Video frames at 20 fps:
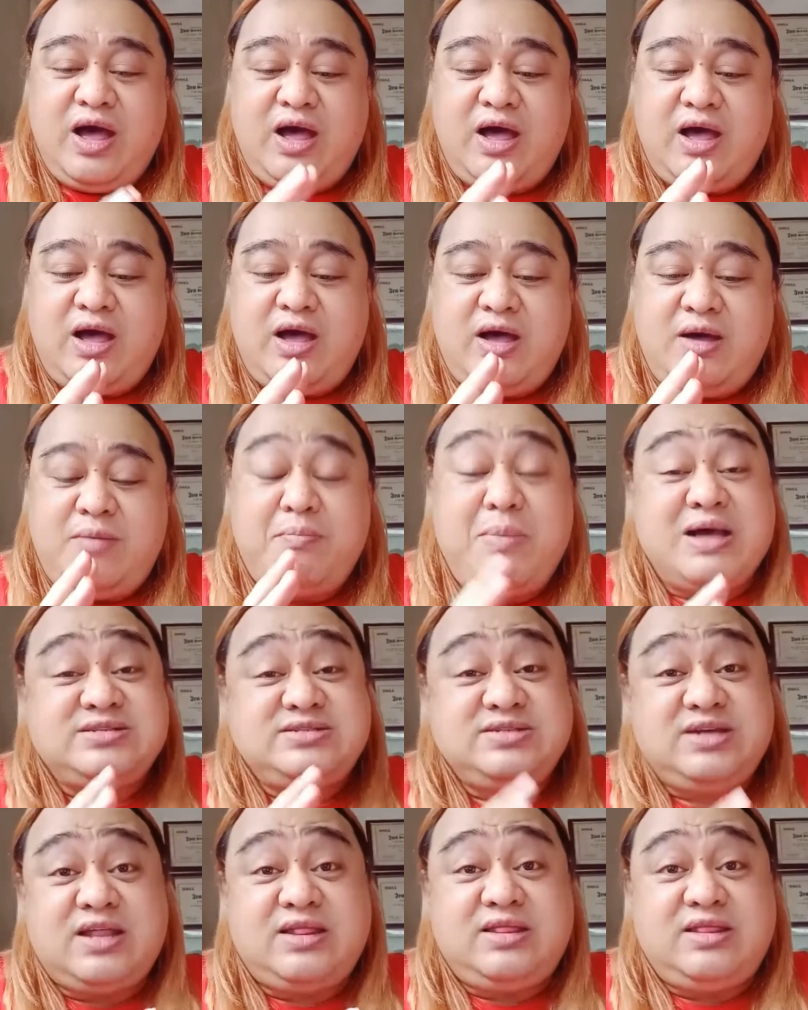uh,
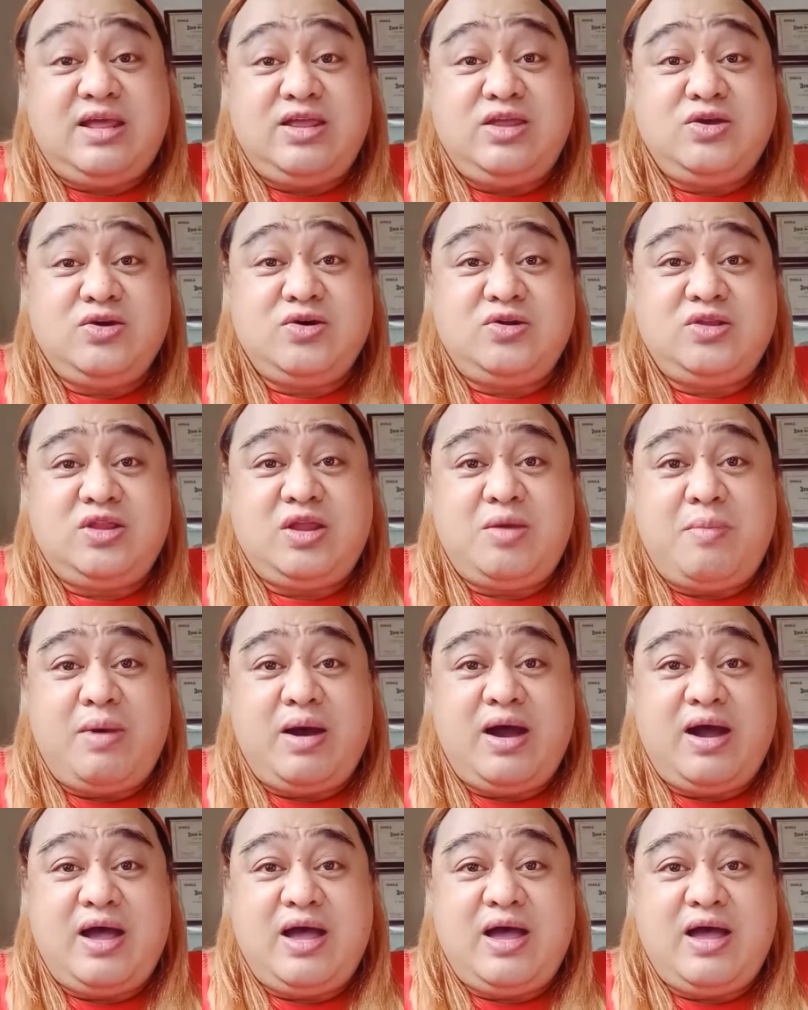basket ninyo ng
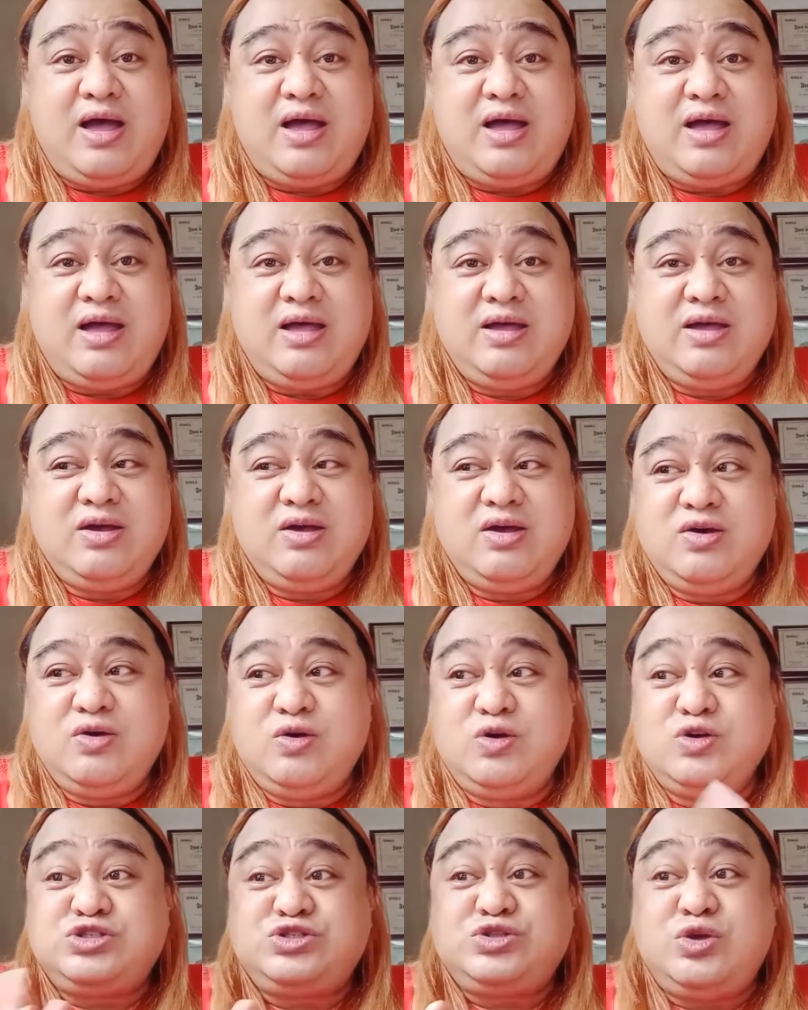mga
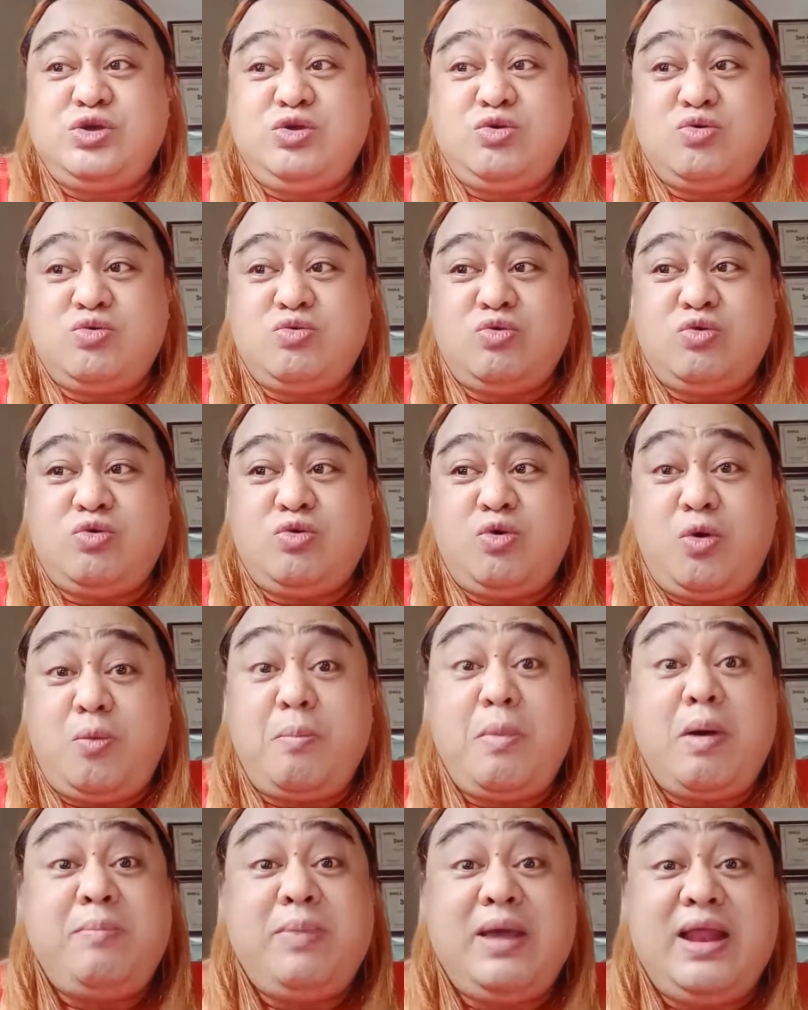gusto nyong
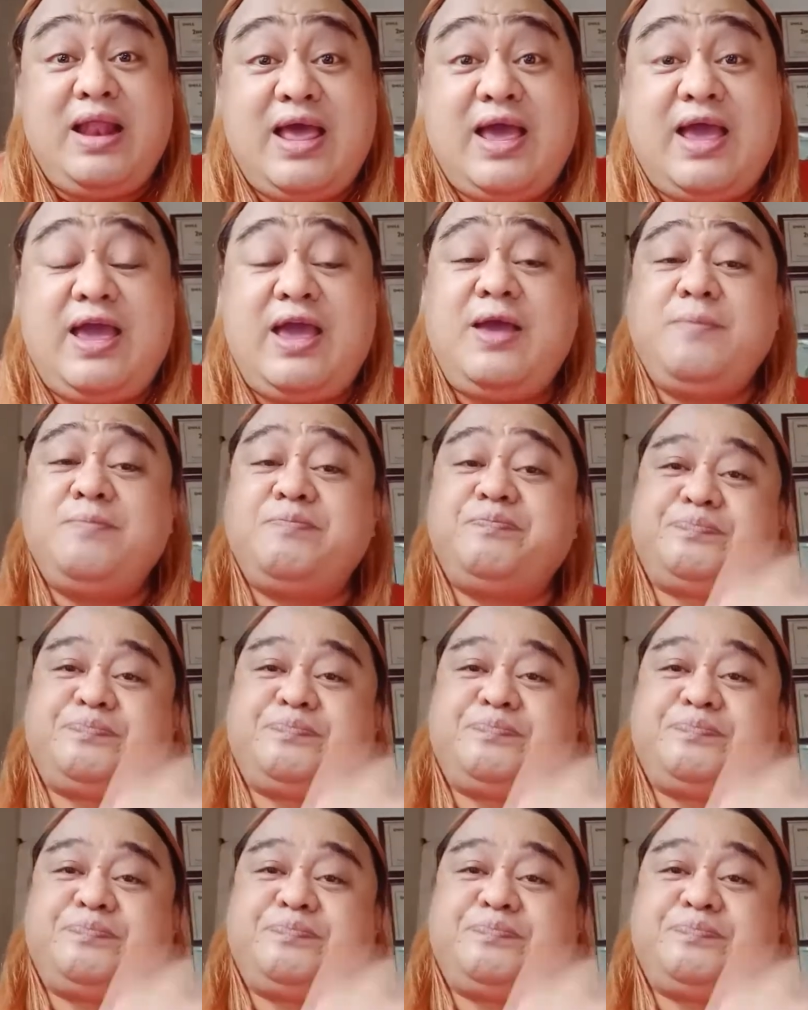mabili.